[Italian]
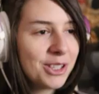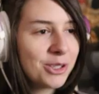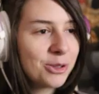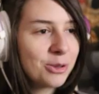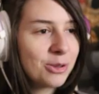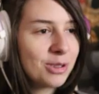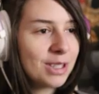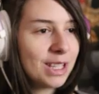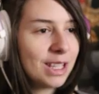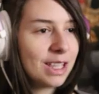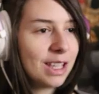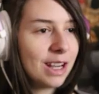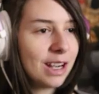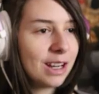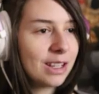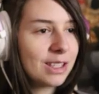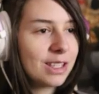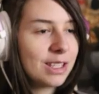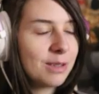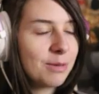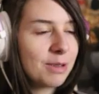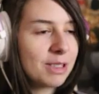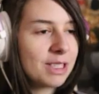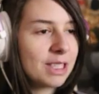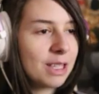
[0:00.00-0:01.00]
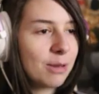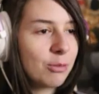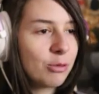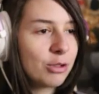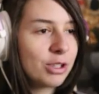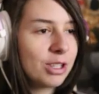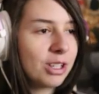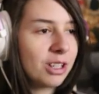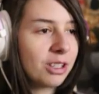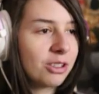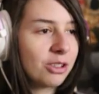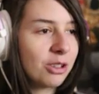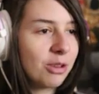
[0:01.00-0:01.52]
Scusate ragazzi ma sta
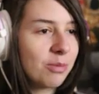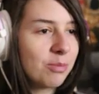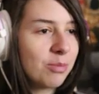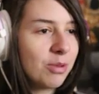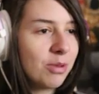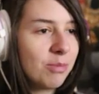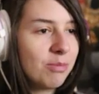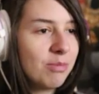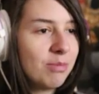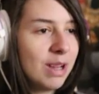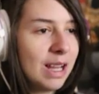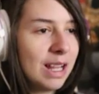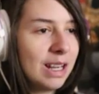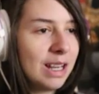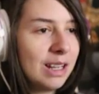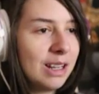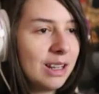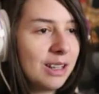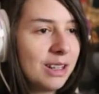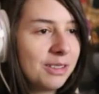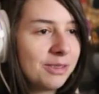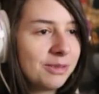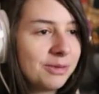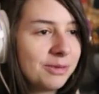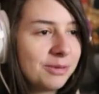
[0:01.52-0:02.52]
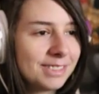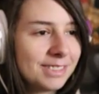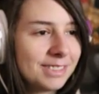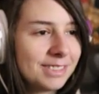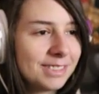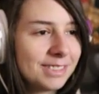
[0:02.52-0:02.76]
musica è troppo bella.